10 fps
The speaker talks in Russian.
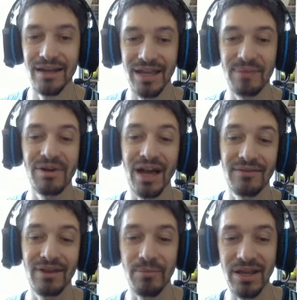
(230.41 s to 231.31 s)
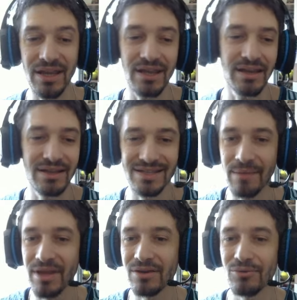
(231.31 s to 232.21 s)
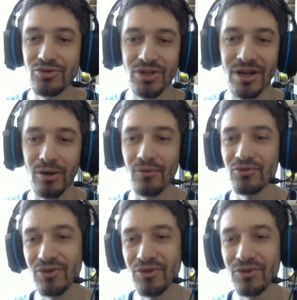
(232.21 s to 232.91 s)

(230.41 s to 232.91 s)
кем играть в нападении, на замене куча игроков.